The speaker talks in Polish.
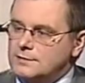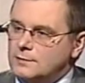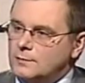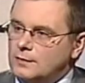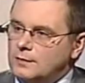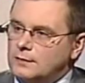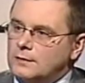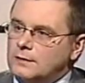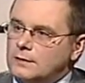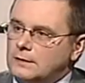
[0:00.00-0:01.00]

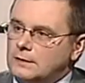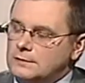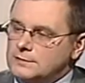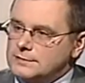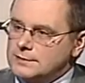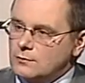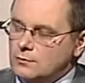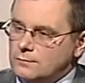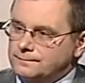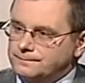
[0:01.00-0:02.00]
zaniedbanie
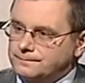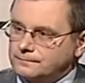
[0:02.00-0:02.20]
zostało,